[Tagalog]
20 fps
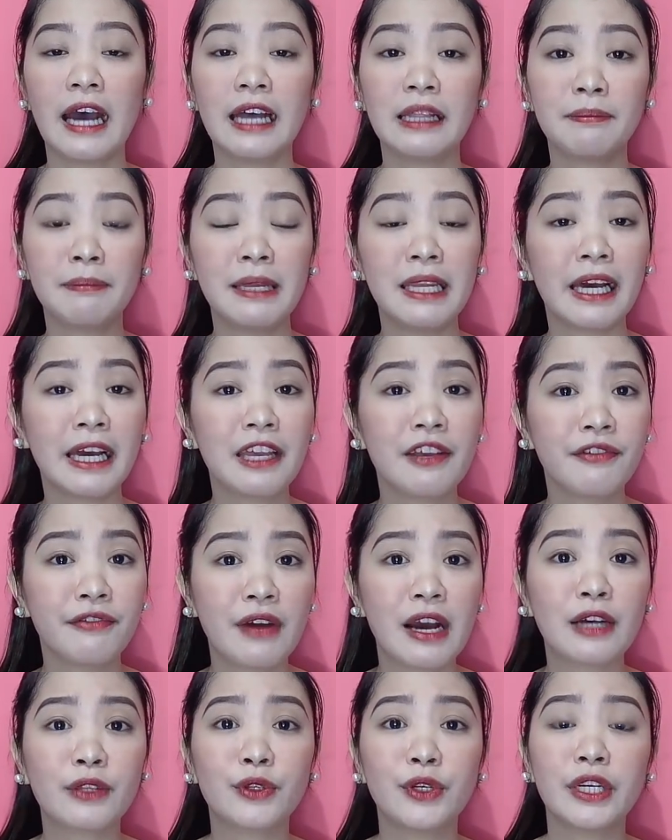At malaking
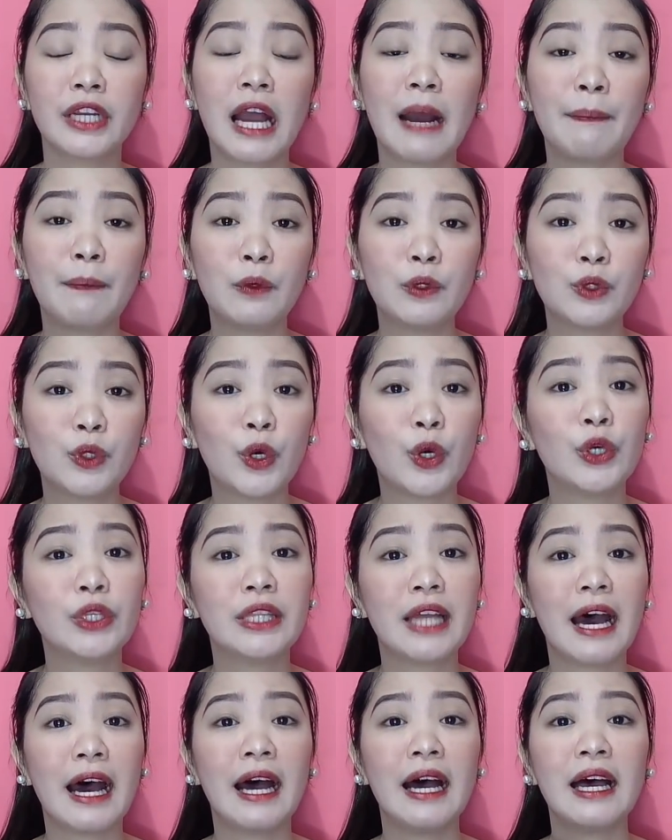factor nga po
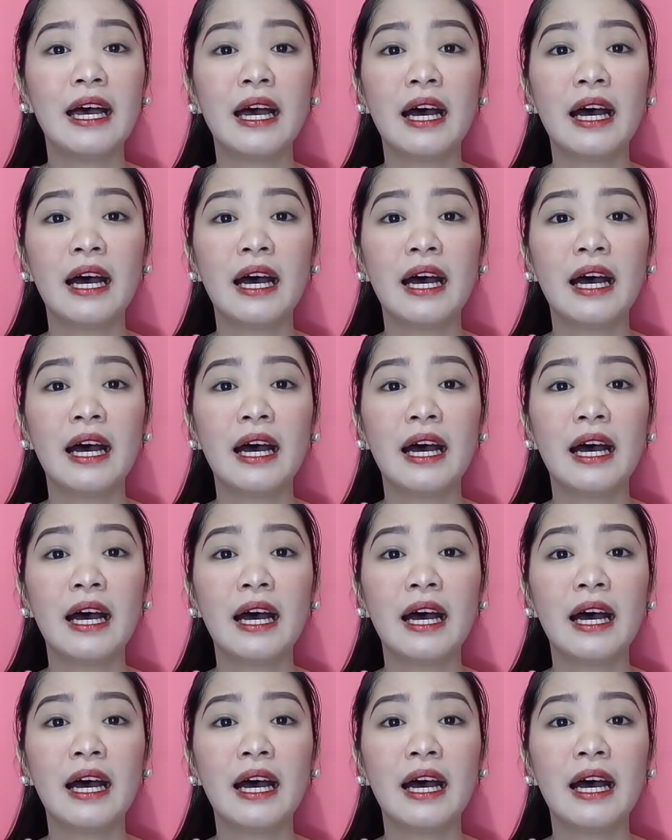doon na